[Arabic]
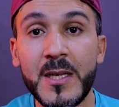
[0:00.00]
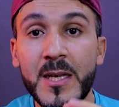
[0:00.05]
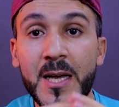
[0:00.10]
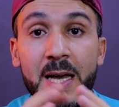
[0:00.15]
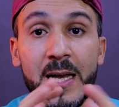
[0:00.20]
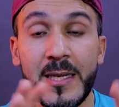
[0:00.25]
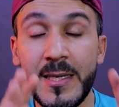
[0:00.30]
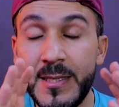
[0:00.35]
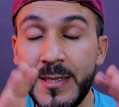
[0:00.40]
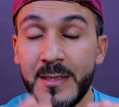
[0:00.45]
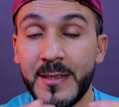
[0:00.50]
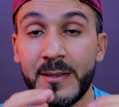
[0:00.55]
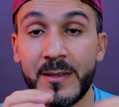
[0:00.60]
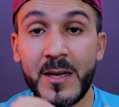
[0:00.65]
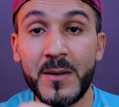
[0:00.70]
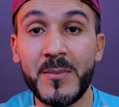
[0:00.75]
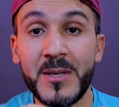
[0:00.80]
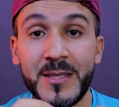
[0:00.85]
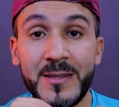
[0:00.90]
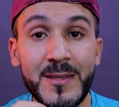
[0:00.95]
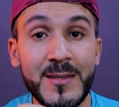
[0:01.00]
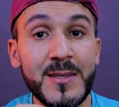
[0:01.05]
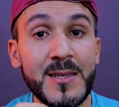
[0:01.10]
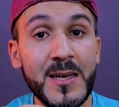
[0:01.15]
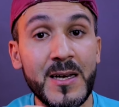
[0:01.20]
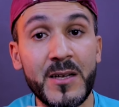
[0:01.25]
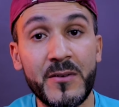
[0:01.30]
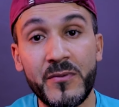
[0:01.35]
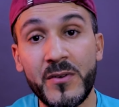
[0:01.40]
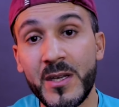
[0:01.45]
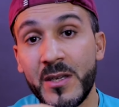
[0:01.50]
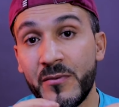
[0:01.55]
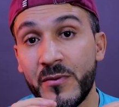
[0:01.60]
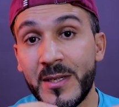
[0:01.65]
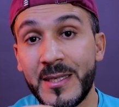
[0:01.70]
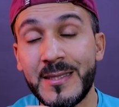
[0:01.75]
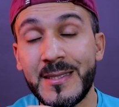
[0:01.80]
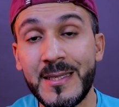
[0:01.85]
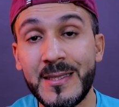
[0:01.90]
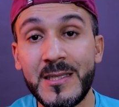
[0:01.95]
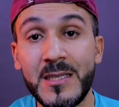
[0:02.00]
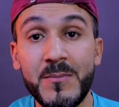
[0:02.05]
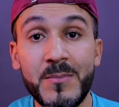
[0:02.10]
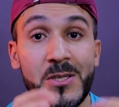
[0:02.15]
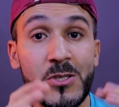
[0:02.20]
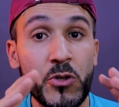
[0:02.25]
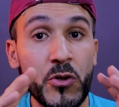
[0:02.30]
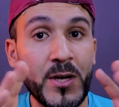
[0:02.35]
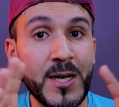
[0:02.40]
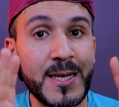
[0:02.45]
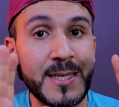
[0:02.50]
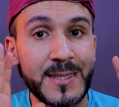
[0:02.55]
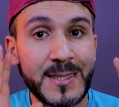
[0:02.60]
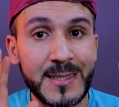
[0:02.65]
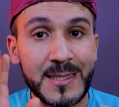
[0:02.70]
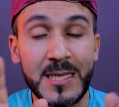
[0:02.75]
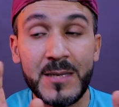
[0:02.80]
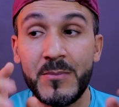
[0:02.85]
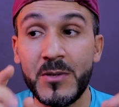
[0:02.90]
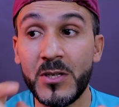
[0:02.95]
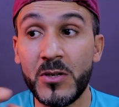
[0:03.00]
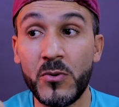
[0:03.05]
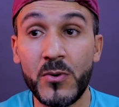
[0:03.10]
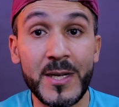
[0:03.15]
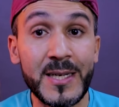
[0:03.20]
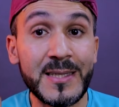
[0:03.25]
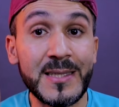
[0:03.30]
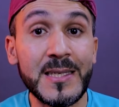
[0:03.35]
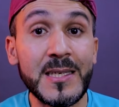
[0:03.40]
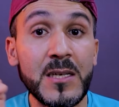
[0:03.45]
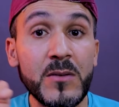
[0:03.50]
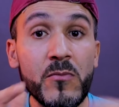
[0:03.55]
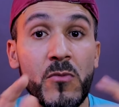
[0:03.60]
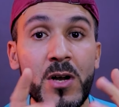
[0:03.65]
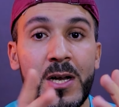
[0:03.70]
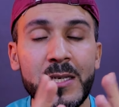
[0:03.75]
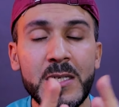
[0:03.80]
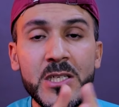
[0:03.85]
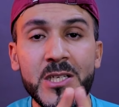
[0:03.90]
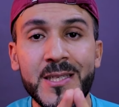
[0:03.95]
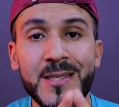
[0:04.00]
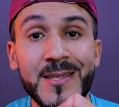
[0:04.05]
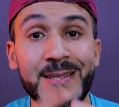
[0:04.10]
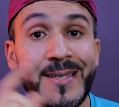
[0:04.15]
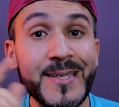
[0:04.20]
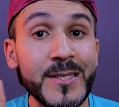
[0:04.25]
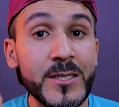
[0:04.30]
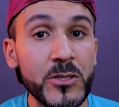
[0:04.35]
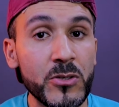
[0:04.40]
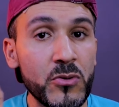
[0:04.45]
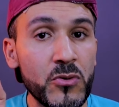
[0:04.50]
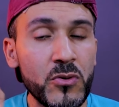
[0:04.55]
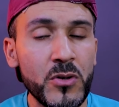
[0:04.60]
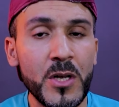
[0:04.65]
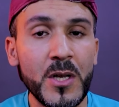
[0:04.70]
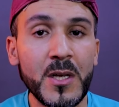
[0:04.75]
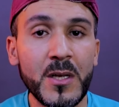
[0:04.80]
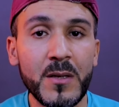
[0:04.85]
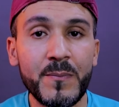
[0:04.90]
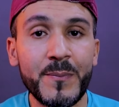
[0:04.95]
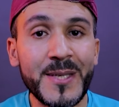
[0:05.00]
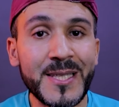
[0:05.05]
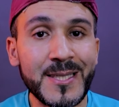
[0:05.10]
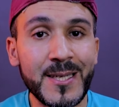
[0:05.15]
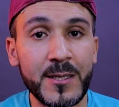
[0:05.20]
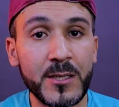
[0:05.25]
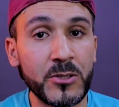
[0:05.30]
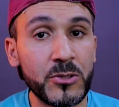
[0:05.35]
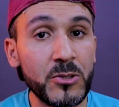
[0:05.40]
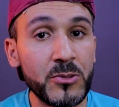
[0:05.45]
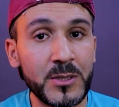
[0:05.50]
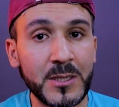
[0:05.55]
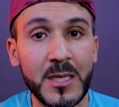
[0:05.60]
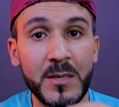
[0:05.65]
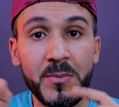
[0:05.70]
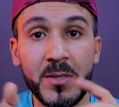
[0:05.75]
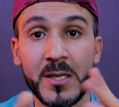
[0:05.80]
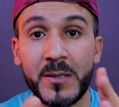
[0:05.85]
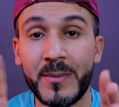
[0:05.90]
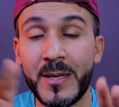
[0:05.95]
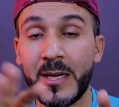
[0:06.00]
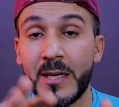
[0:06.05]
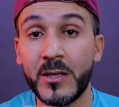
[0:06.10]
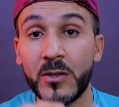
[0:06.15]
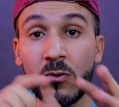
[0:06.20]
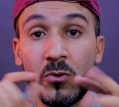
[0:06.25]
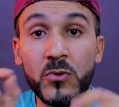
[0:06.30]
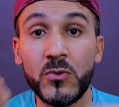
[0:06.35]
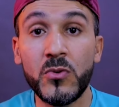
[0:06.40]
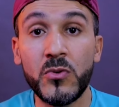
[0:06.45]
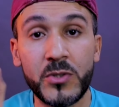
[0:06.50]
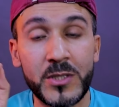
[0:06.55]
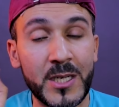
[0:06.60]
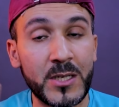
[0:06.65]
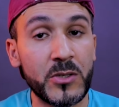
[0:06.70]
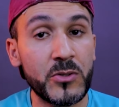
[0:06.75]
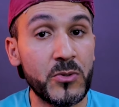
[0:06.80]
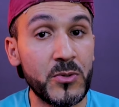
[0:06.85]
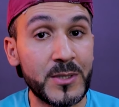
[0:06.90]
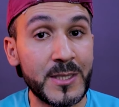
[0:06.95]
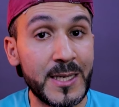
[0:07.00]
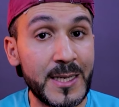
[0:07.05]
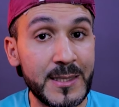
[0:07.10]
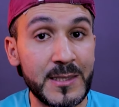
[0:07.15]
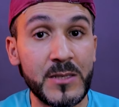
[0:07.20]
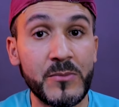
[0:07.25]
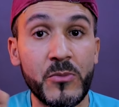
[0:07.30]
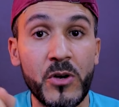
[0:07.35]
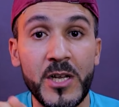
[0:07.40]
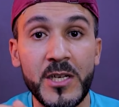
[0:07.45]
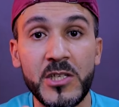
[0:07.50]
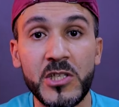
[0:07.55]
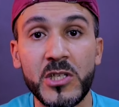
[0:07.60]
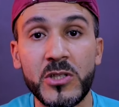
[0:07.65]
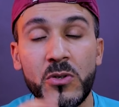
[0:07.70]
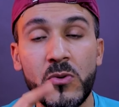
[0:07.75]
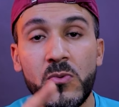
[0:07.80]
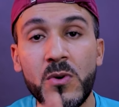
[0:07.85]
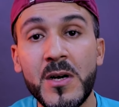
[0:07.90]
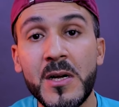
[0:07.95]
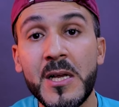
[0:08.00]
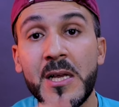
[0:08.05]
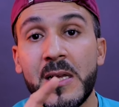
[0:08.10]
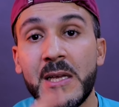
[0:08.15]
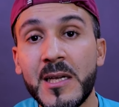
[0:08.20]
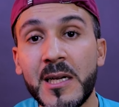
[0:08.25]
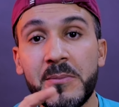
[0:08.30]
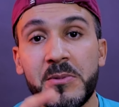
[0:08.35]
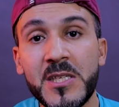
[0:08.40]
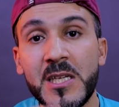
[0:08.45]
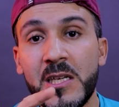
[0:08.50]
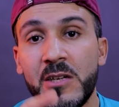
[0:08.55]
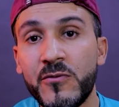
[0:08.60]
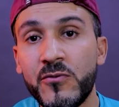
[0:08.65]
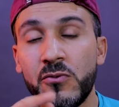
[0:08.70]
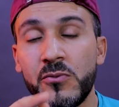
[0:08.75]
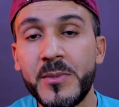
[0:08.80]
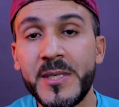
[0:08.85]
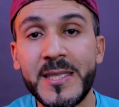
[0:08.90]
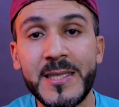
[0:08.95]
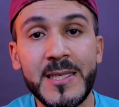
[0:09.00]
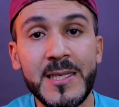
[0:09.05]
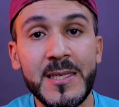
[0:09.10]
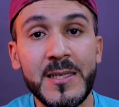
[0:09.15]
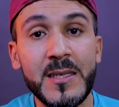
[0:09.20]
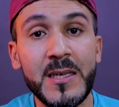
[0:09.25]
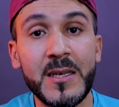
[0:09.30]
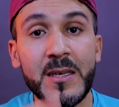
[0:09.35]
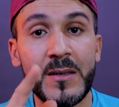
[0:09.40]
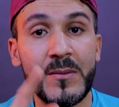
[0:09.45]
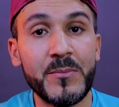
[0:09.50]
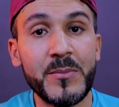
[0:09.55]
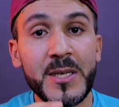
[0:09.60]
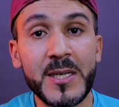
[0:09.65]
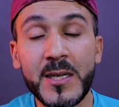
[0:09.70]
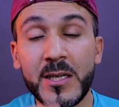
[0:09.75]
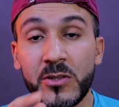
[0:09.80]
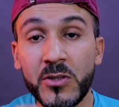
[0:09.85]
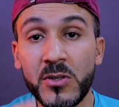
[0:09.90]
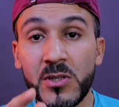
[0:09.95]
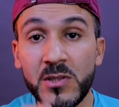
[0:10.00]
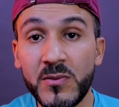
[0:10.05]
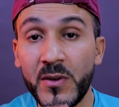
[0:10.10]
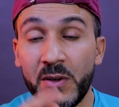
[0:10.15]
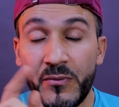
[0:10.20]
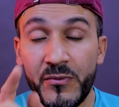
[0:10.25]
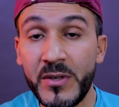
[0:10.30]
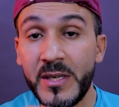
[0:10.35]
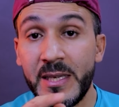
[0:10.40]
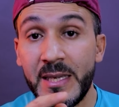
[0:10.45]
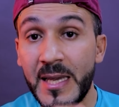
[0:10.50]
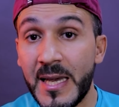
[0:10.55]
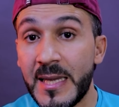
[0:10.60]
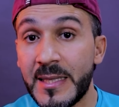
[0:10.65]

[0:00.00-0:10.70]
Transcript: حاليا رامات دي دي ار 5 راهي تاتي بسرعات كبيره وهذه المعالجات ينصحوا بتردد كبير معها يقولوا تردد تاع هذه المعالجات هو 5200 ميجا ترانسفير في